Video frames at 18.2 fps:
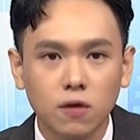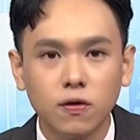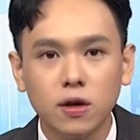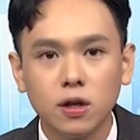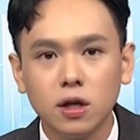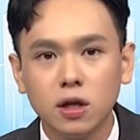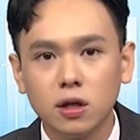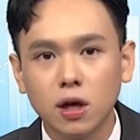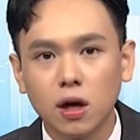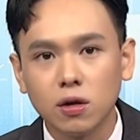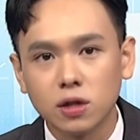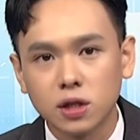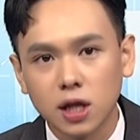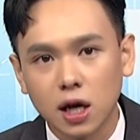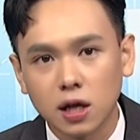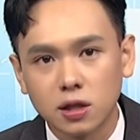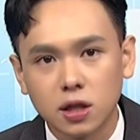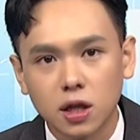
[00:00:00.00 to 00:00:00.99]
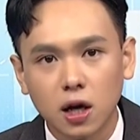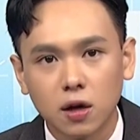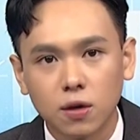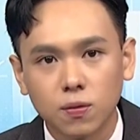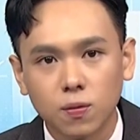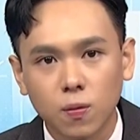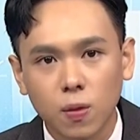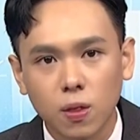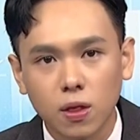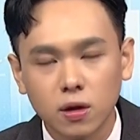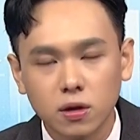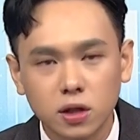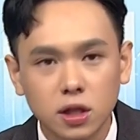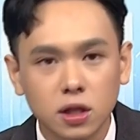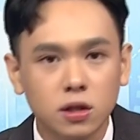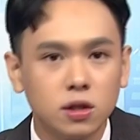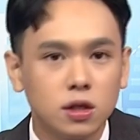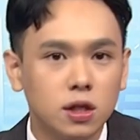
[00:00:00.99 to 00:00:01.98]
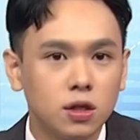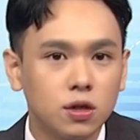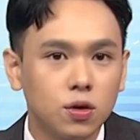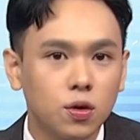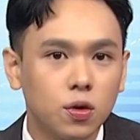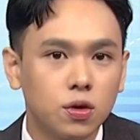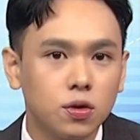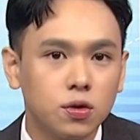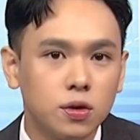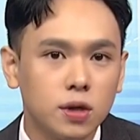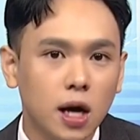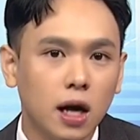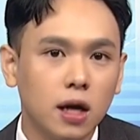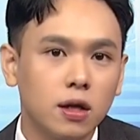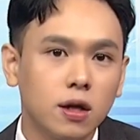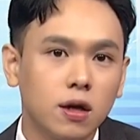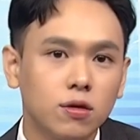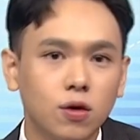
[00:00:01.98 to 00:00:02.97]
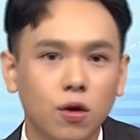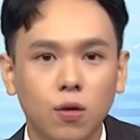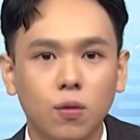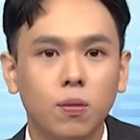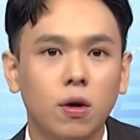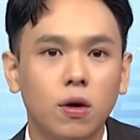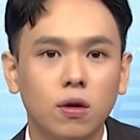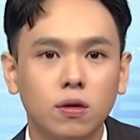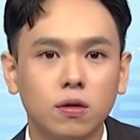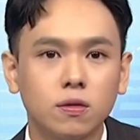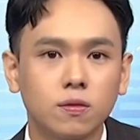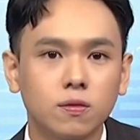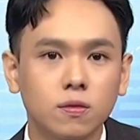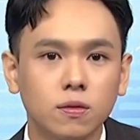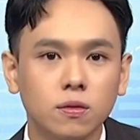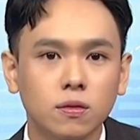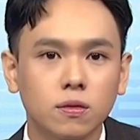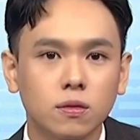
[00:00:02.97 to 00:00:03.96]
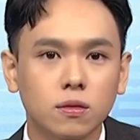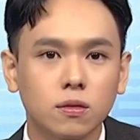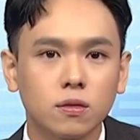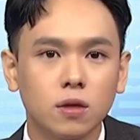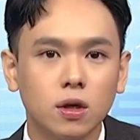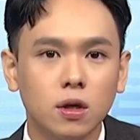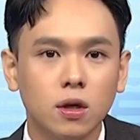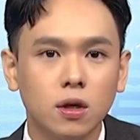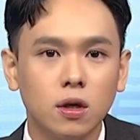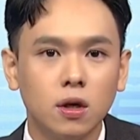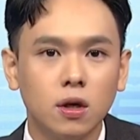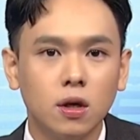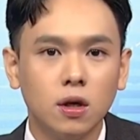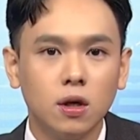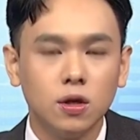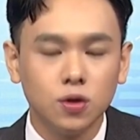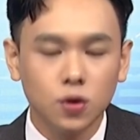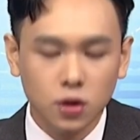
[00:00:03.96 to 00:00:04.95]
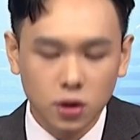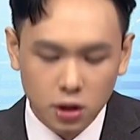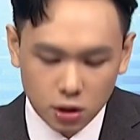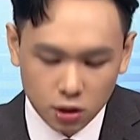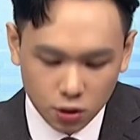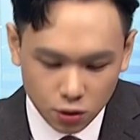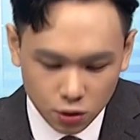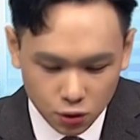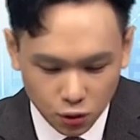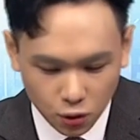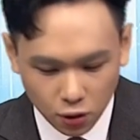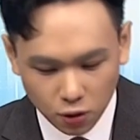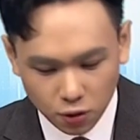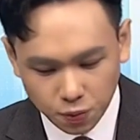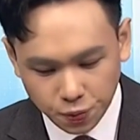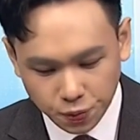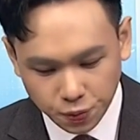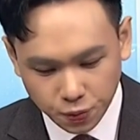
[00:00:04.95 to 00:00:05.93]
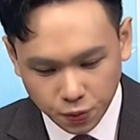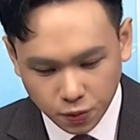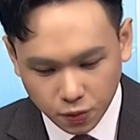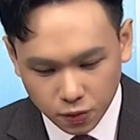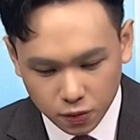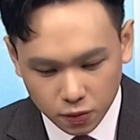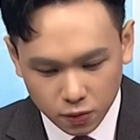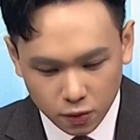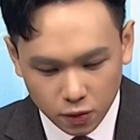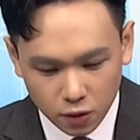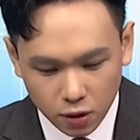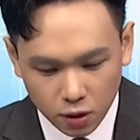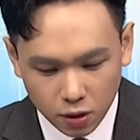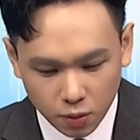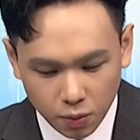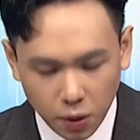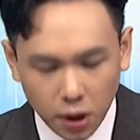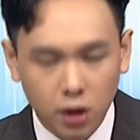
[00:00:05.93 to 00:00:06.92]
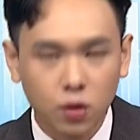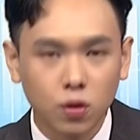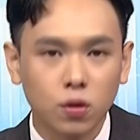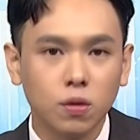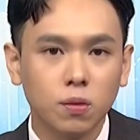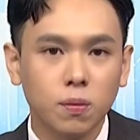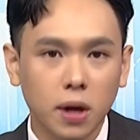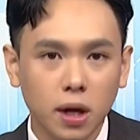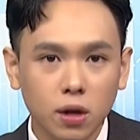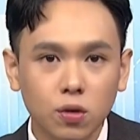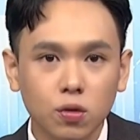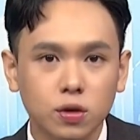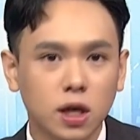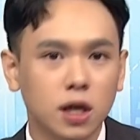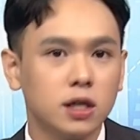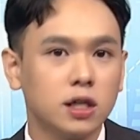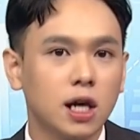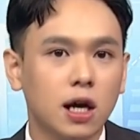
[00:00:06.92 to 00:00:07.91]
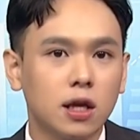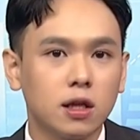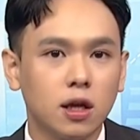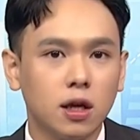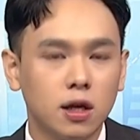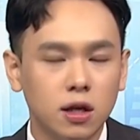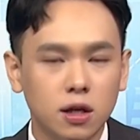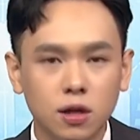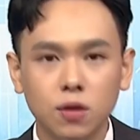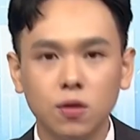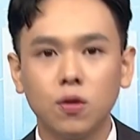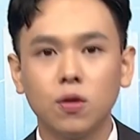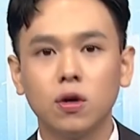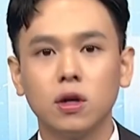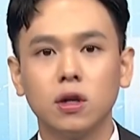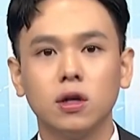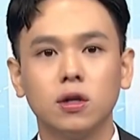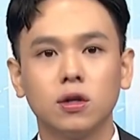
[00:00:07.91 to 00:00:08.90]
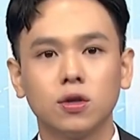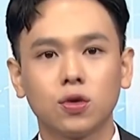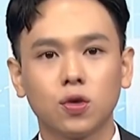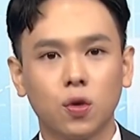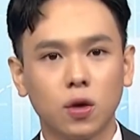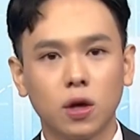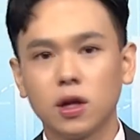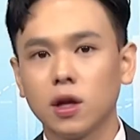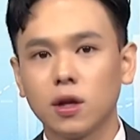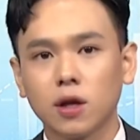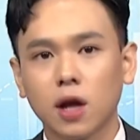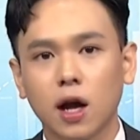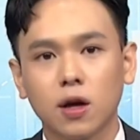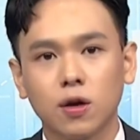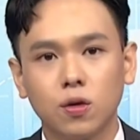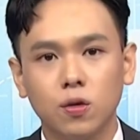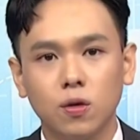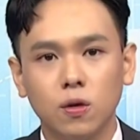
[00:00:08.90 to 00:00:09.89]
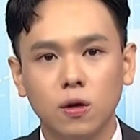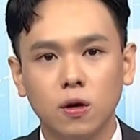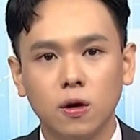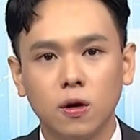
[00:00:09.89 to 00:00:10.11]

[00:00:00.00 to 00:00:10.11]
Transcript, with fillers: 费力到下降，间接就会去压抑到通膨。所以其实就是说，美股美股在下跌，一定会拖累到台股。